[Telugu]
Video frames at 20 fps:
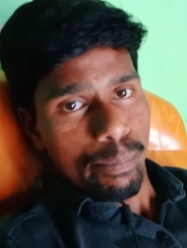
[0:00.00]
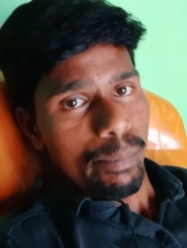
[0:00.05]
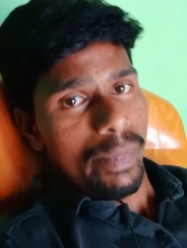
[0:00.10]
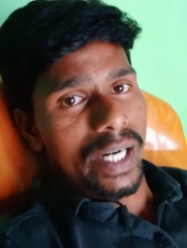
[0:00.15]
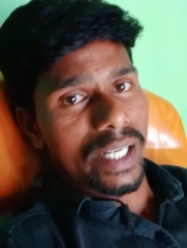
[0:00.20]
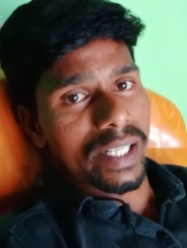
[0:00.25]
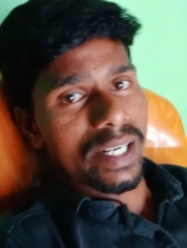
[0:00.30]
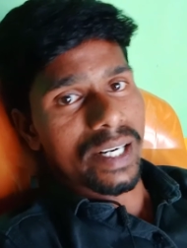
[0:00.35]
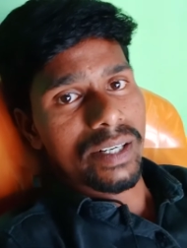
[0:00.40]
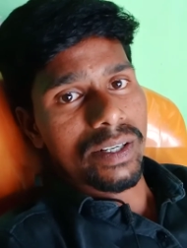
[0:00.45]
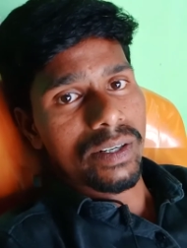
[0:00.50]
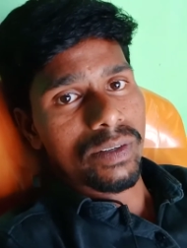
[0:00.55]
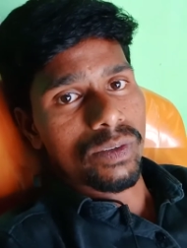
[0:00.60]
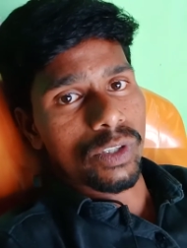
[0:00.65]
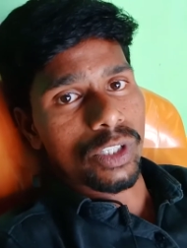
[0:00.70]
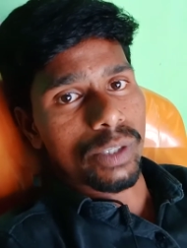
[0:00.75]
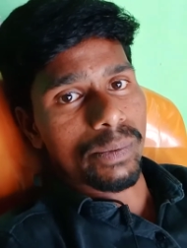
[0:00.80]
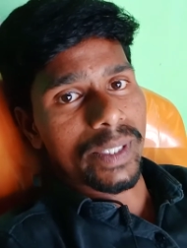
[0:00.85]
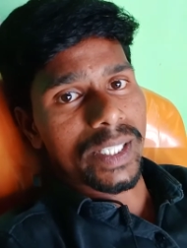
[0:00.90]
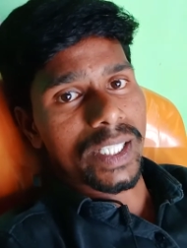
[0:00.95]
మటకాలు
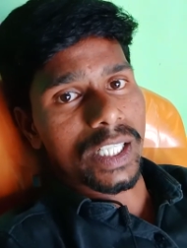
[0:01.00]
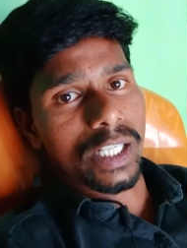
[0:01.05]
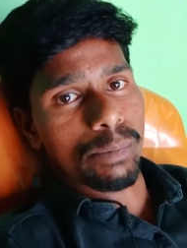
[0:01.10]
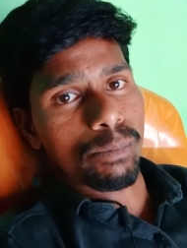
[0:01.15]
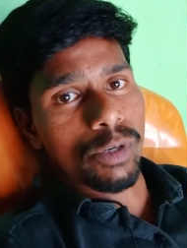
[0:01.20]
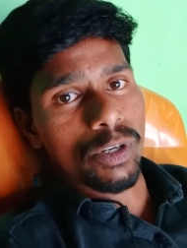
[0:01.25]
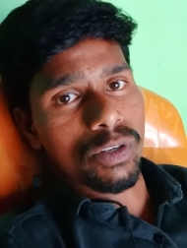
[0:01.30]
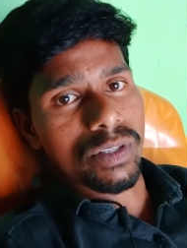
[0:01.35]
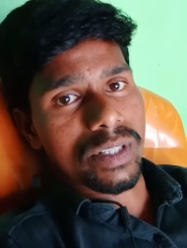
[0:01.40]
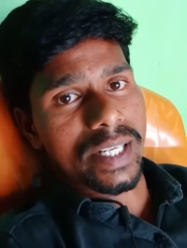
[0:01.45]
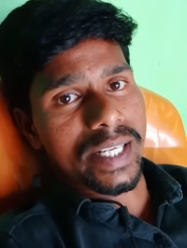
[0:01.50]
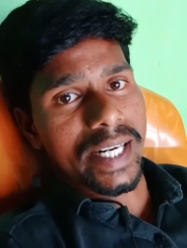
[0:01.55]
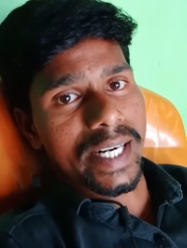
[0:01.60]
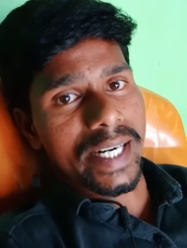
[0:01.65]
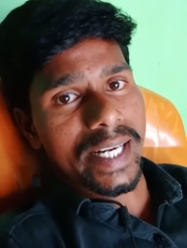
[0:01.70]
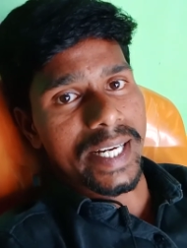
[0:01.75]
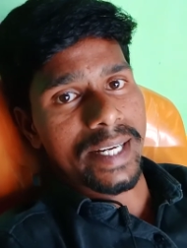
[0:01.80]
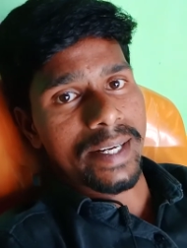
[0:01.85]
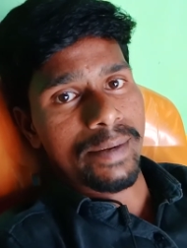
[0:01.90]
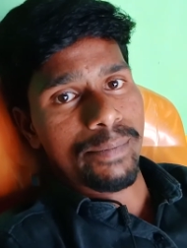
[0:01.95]
కొంతమందికి డబ్బులు వస్తాయి
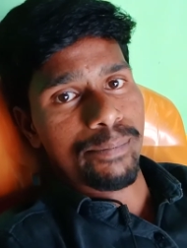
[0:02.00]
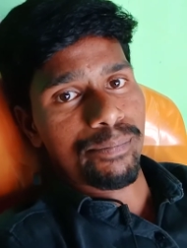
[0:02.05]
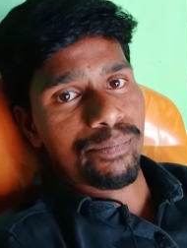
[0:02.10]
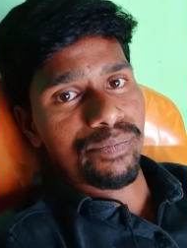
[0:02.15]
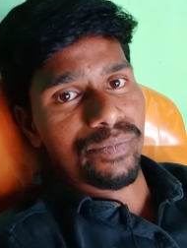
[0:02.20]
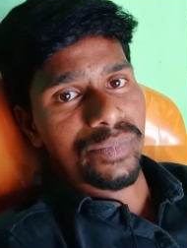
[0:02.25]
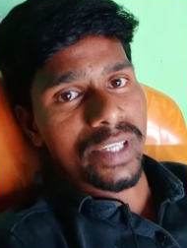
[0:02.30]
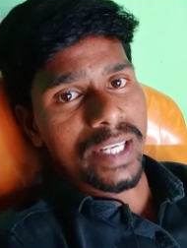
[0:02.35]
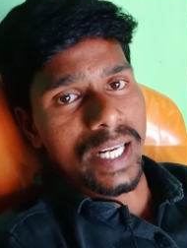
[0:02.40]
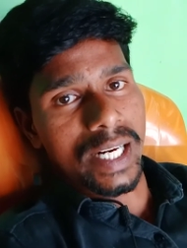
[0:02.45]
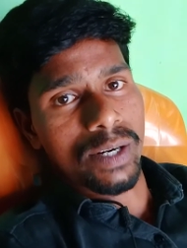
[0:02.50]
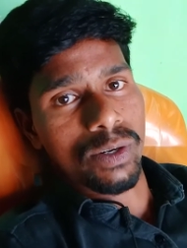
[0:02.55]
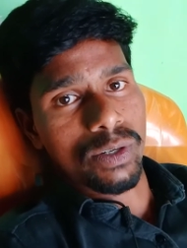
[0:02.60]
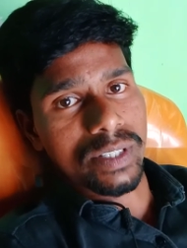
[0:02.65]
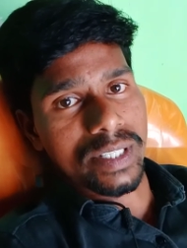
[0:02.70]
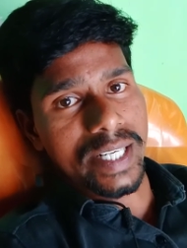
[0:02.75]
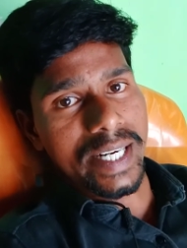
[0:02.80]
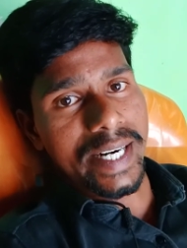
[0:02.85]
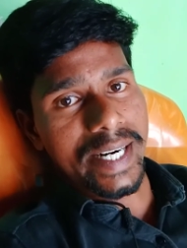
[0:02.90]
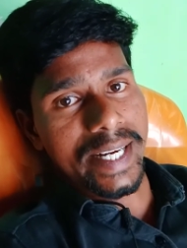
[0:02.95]
అంటే ఎలా
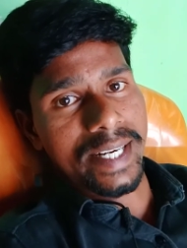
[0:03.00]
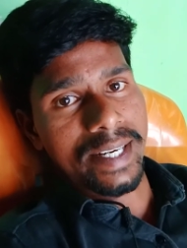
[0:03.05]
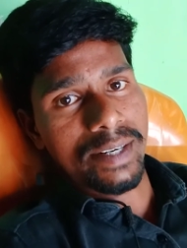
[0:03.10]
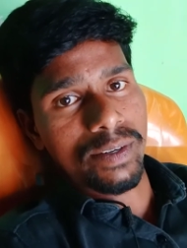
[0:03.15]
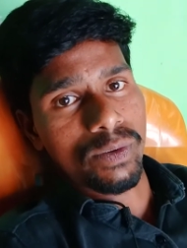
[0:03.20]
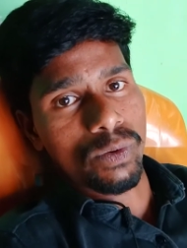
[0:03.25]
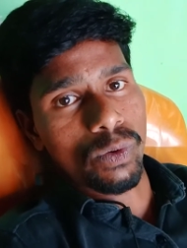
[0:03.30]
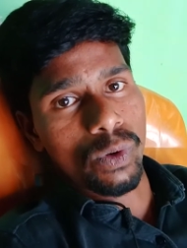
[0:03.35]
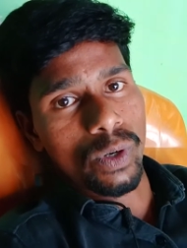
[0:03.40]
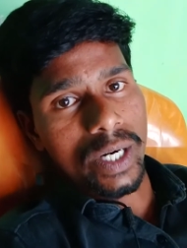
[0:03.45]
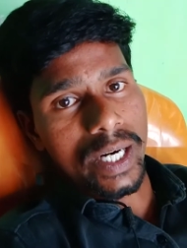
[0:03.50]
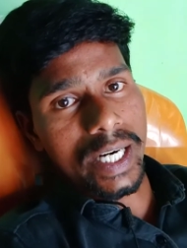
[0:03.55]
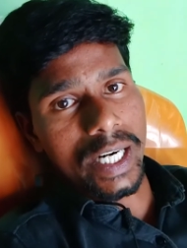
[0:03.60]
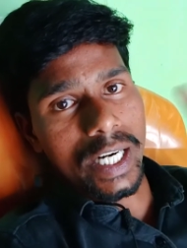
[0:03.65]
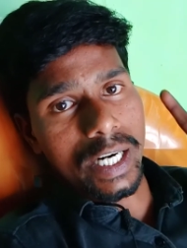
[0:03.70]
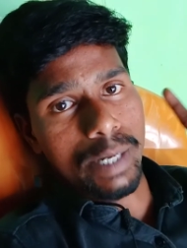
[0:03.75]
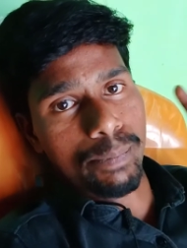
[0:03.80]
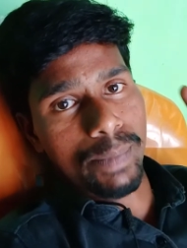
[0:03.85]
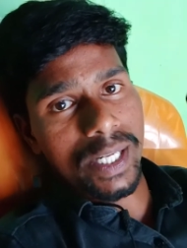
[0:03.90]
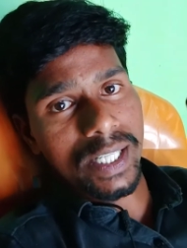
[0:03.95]
వస్తాయంటే ఒక రెండు
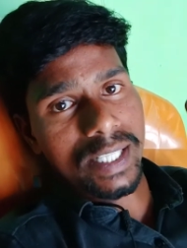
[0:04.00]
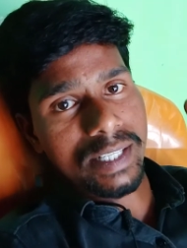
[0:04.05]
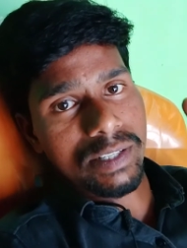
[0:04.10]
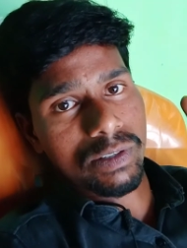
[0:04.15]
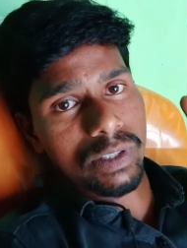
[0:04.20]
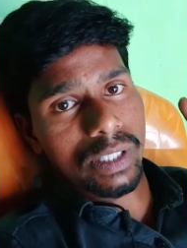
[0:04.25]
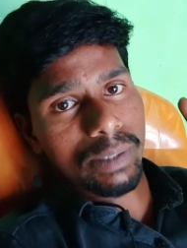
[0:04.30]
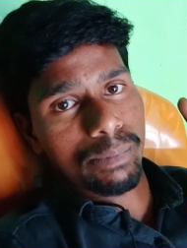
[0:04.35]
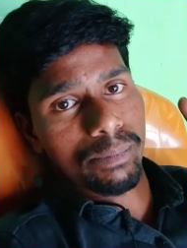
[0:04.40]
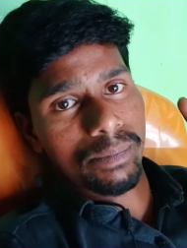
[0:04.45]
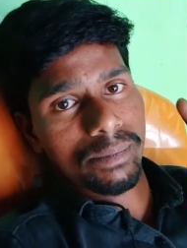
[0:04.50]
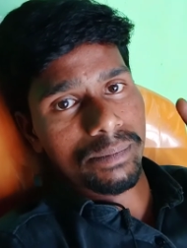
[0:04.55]
నెంబర్లు తీసుకుందాం